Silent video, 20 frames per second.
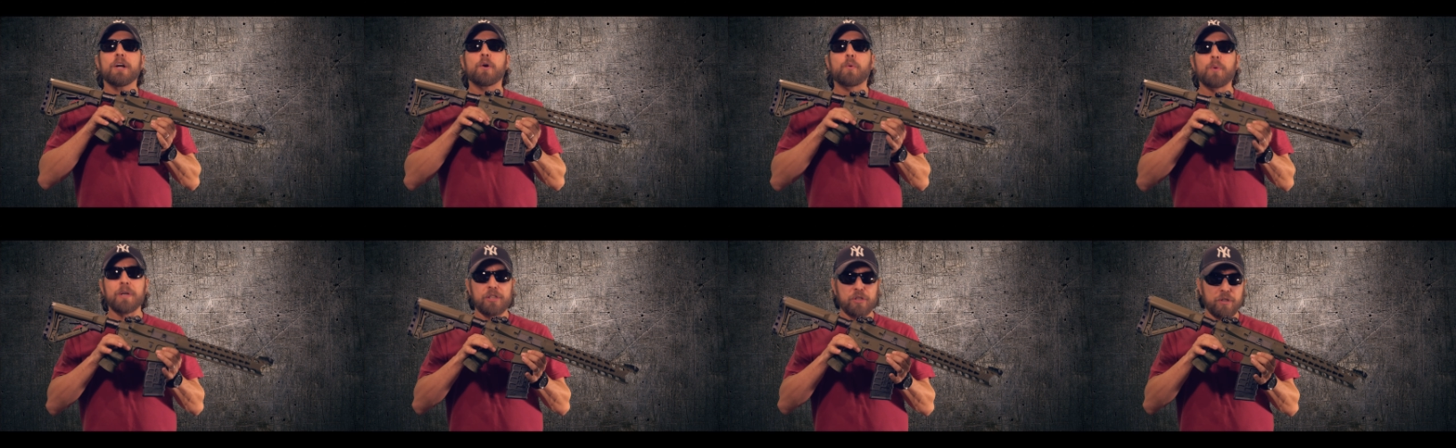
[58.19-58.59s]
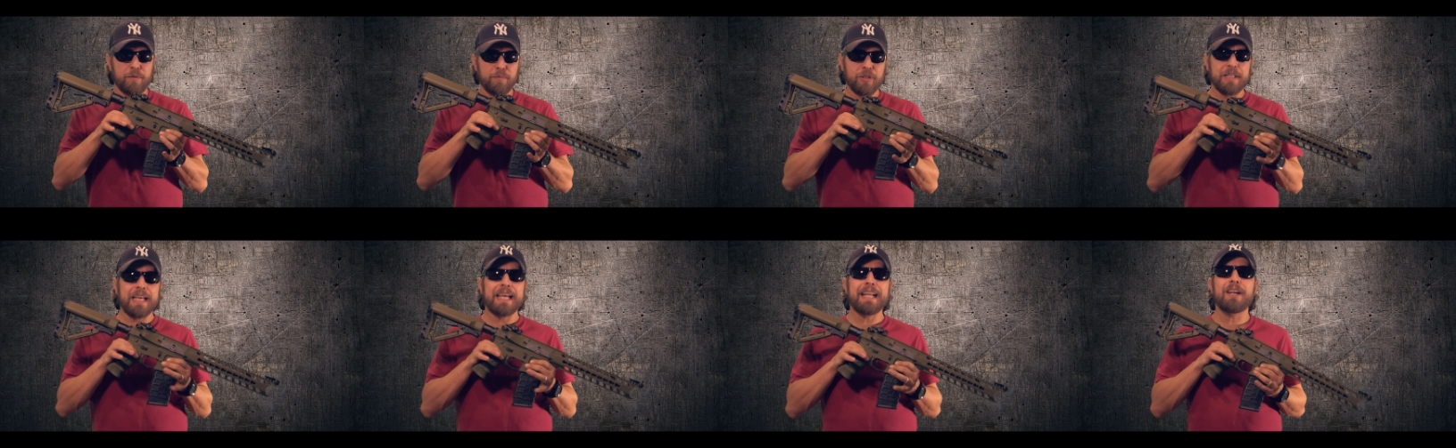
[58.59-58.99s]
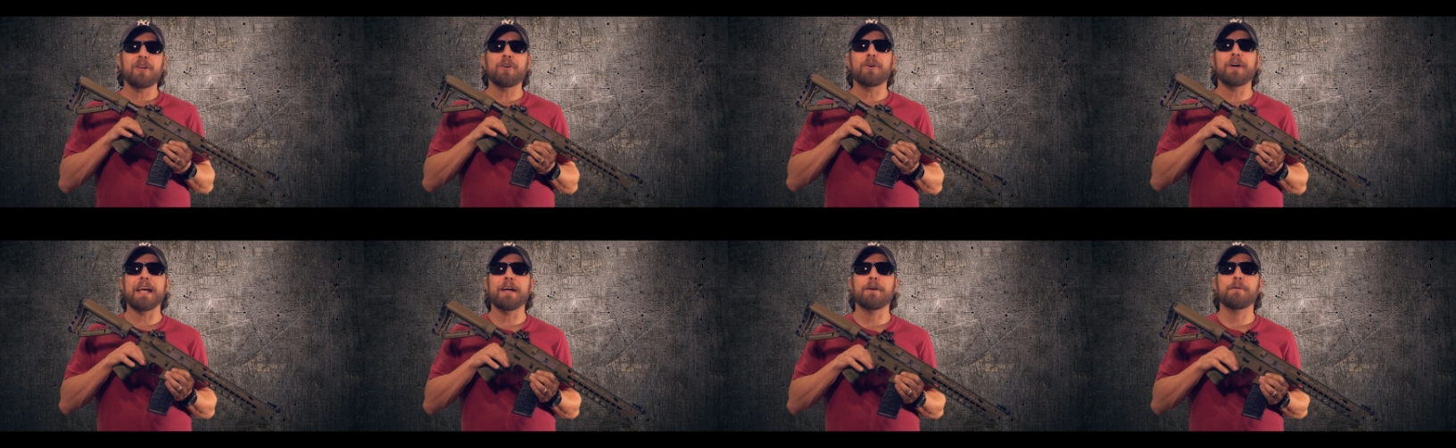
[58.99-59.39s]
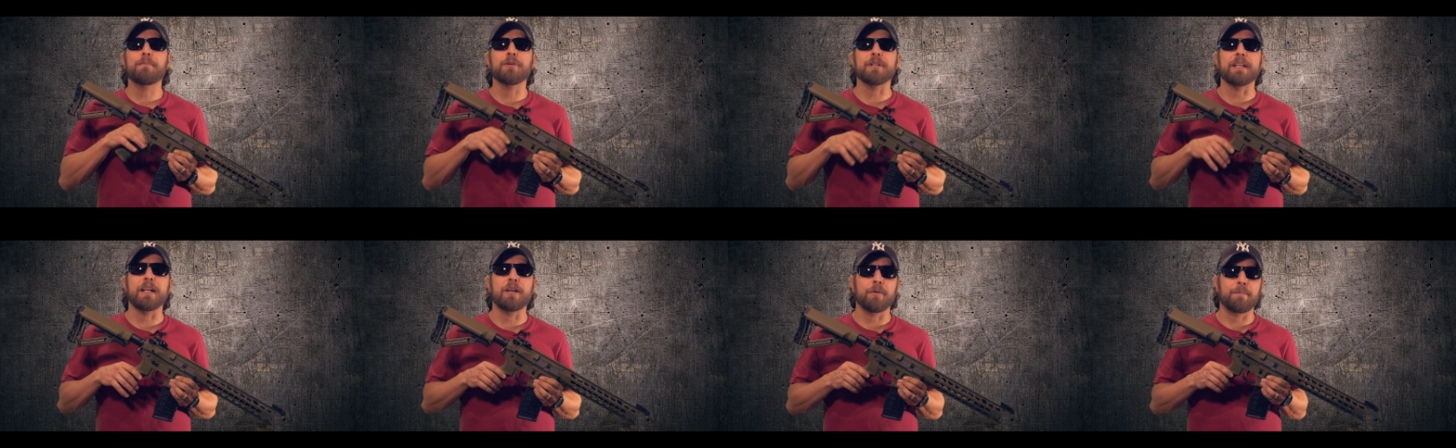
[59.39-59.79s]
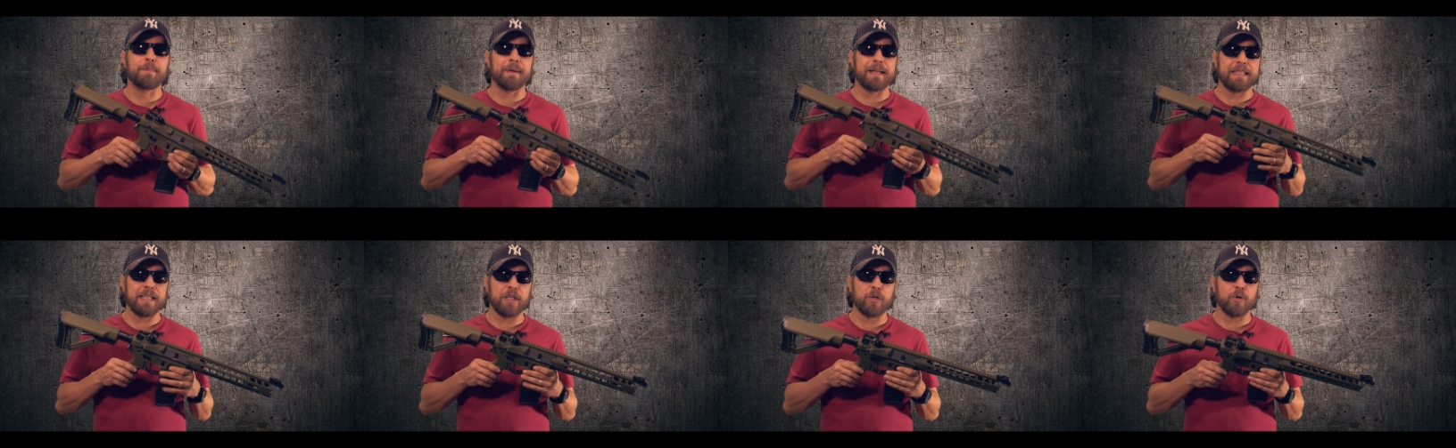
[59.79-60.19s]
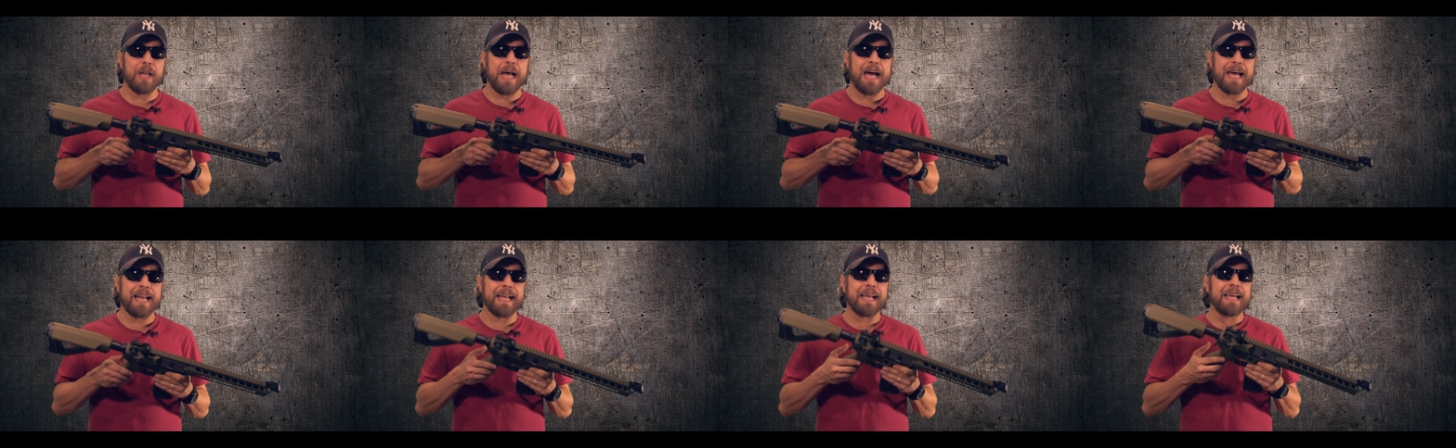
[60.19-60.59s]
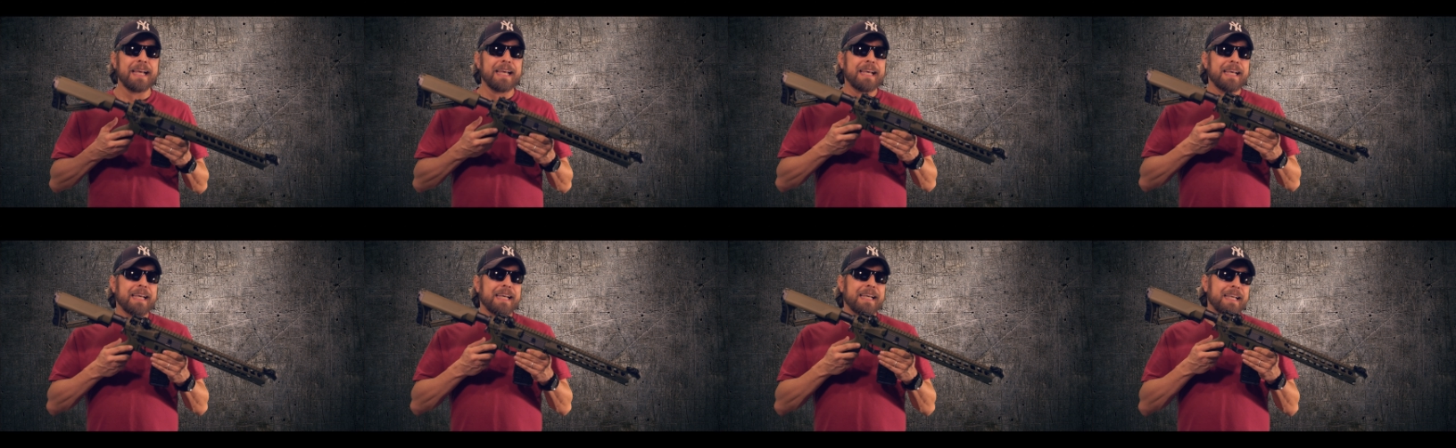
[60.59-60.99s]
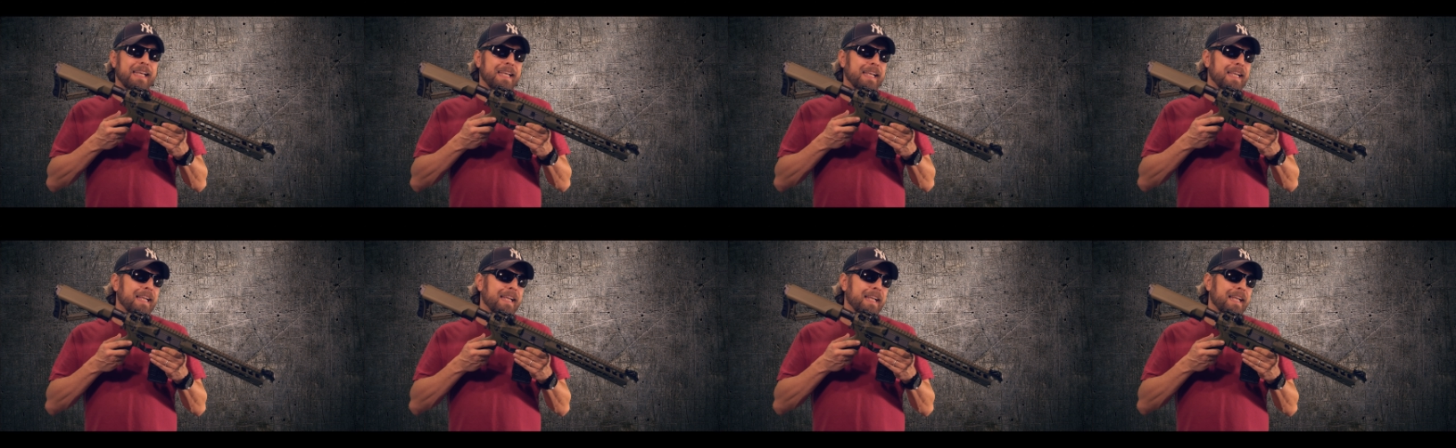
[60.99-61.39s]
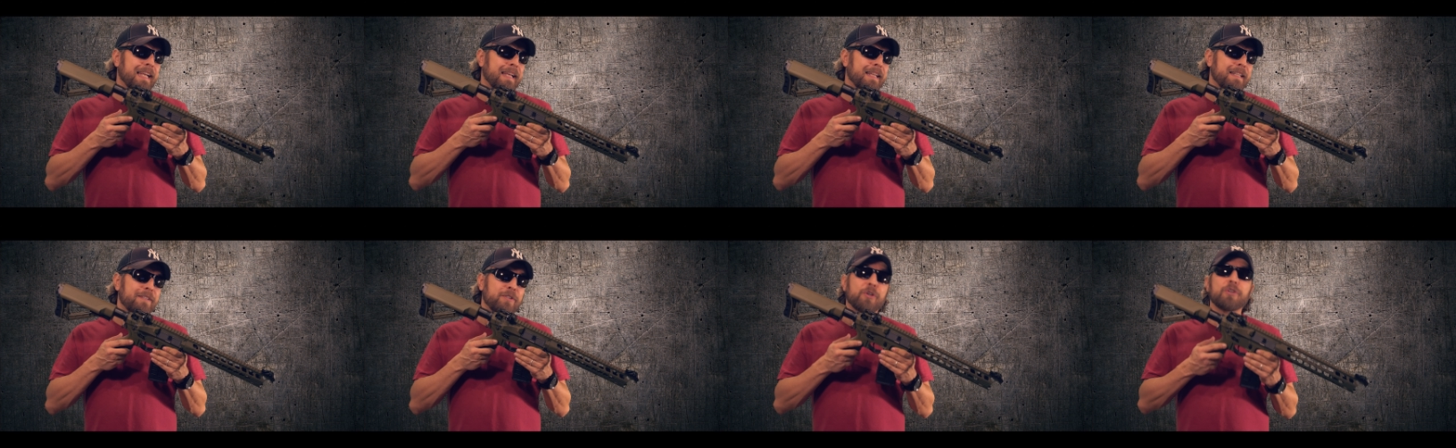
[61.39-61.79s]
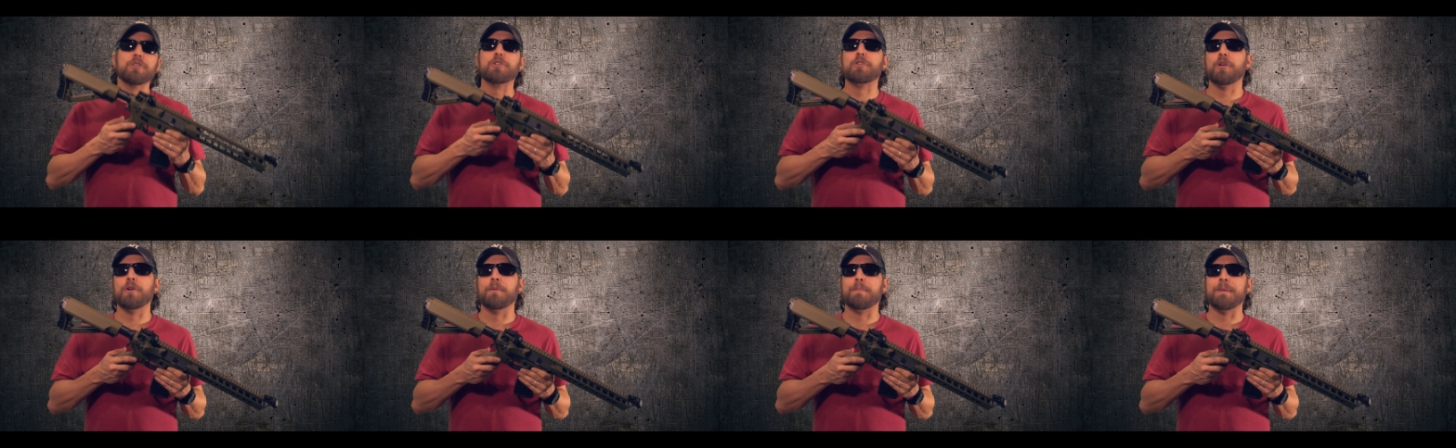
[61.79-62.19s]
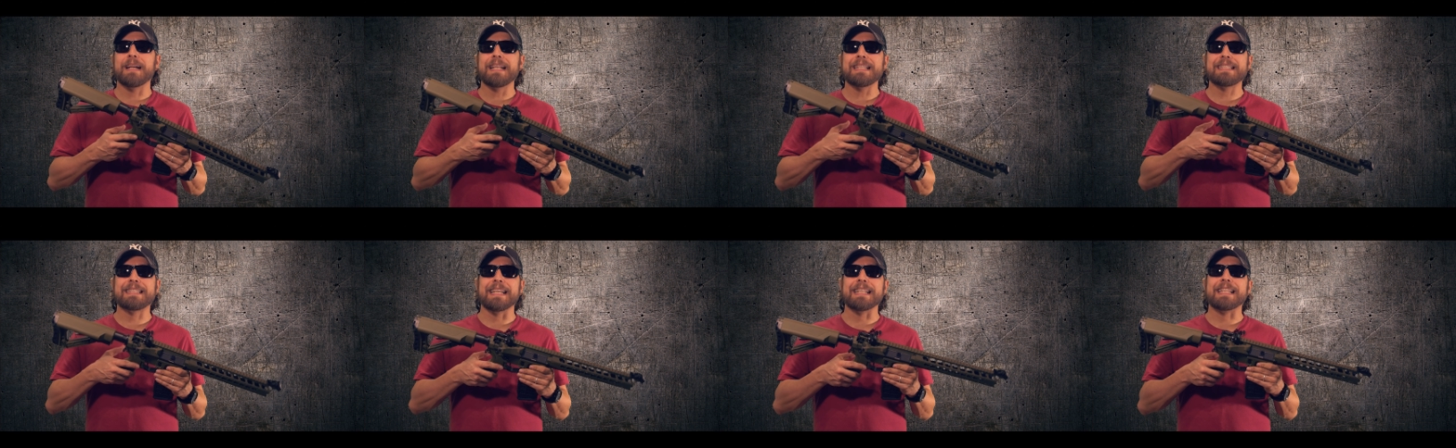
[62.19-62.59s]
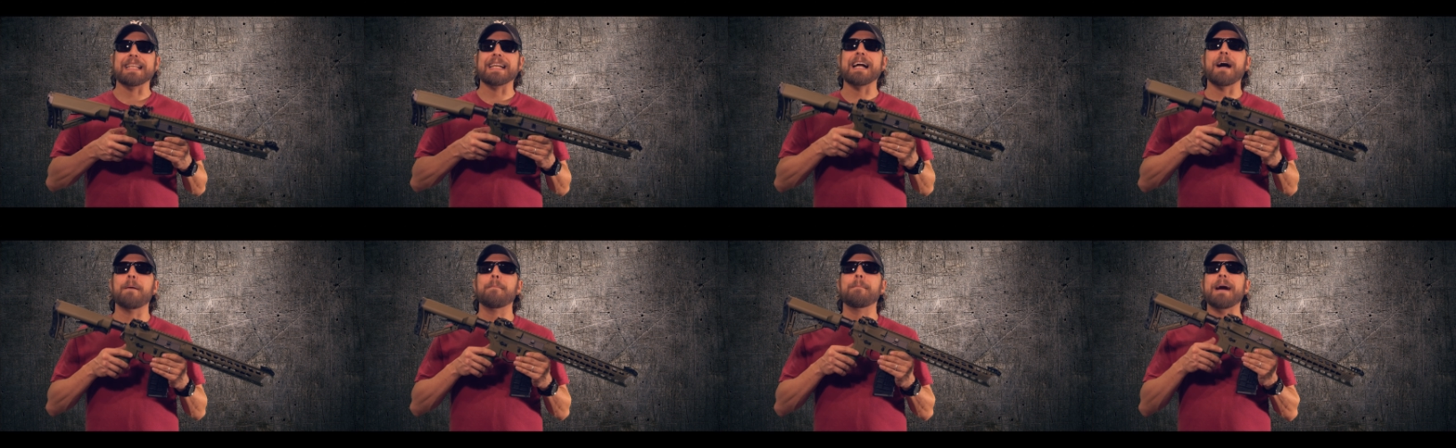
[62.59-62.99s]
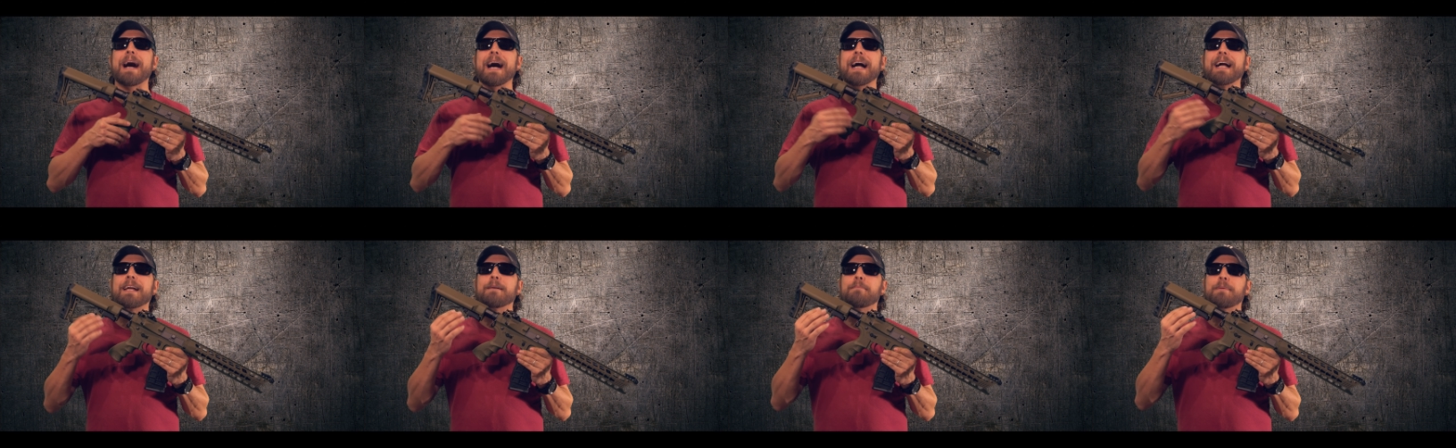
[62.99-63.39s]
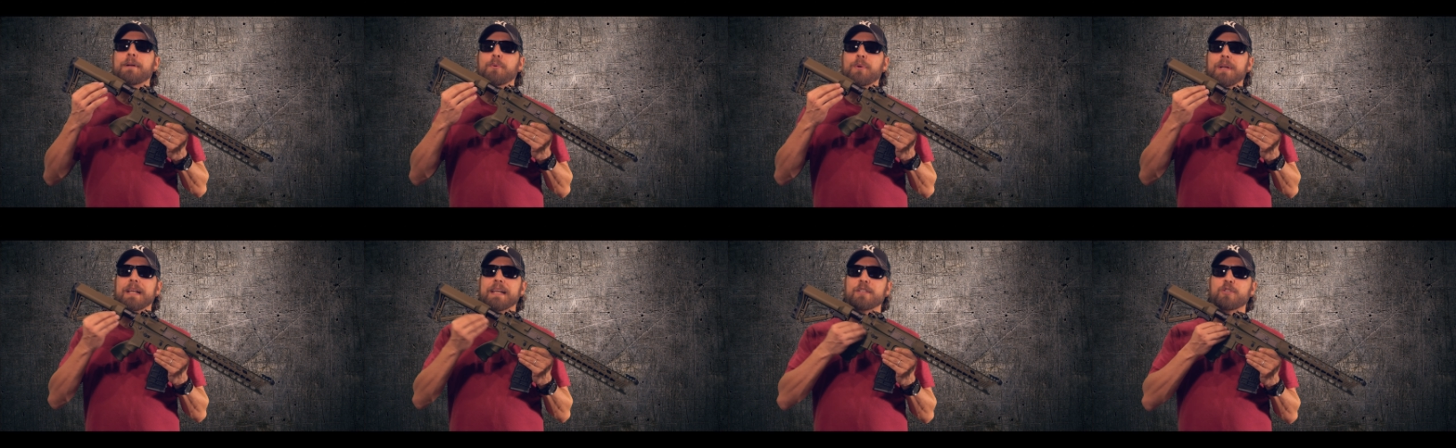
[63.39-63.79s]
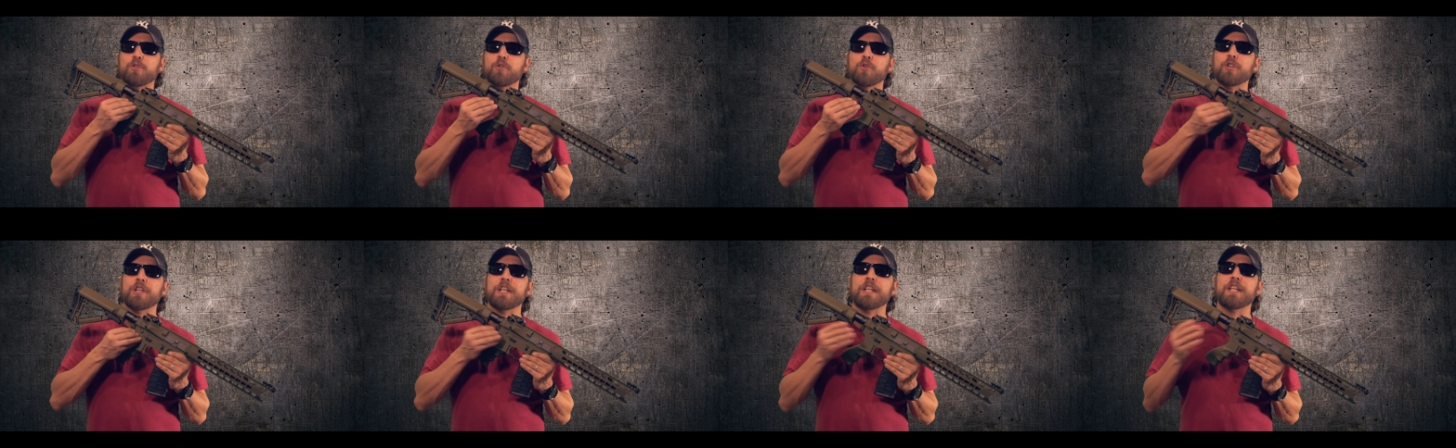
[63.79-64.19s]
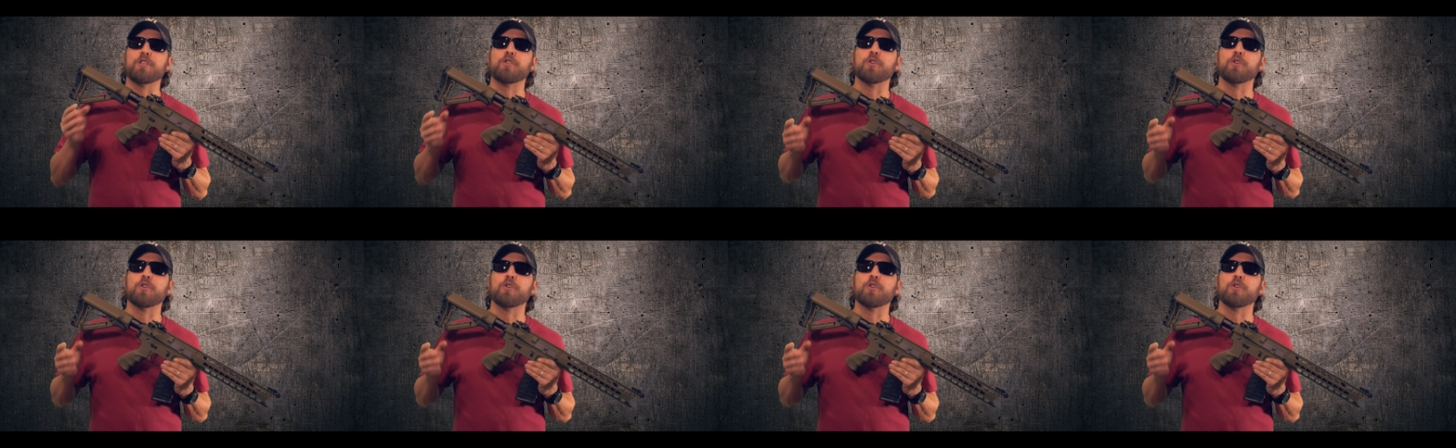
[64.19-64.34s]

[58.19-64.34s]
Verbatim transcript: Questo modello è un modello particolare, eh, non solo per l'estetica, ma anche per quelle che sono le